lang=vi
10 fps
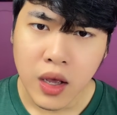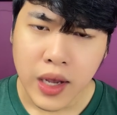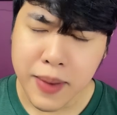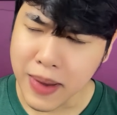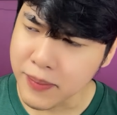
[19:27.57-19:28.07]

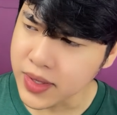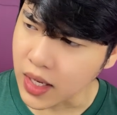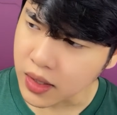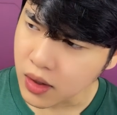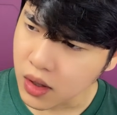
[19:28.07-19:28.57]
Cái mẹ mới
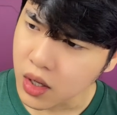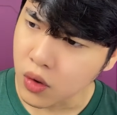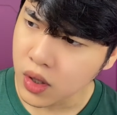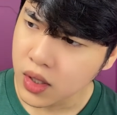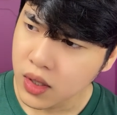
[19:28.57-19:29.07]
nhìn cho nó,
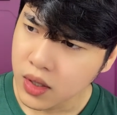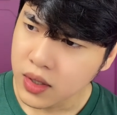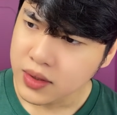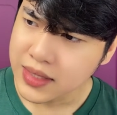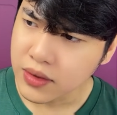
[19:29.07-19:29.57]
ủa
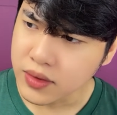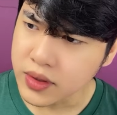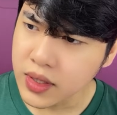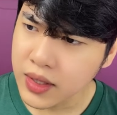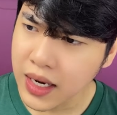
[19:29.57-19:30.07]
sao tự
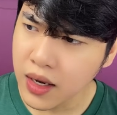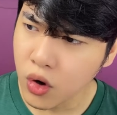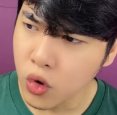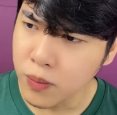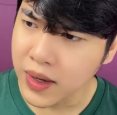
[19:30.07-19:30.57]
nhiên cái
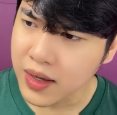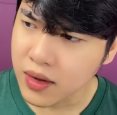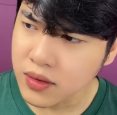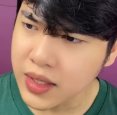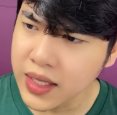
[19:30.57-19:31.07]
lu mà
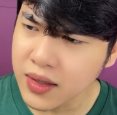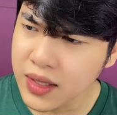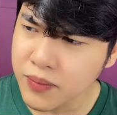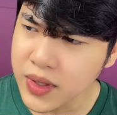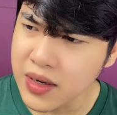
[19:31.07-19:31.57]
có tiếng
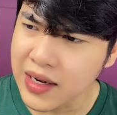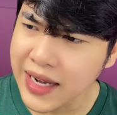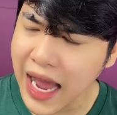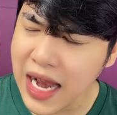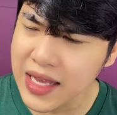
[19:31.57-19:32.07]
giống như là con
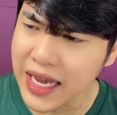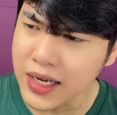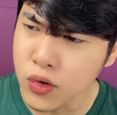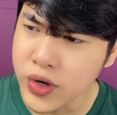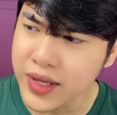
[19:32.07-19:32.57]
cá nó
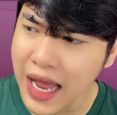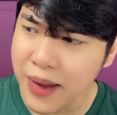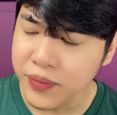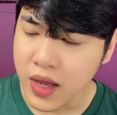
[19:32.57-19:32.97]
vẫy đuôi vậy ta.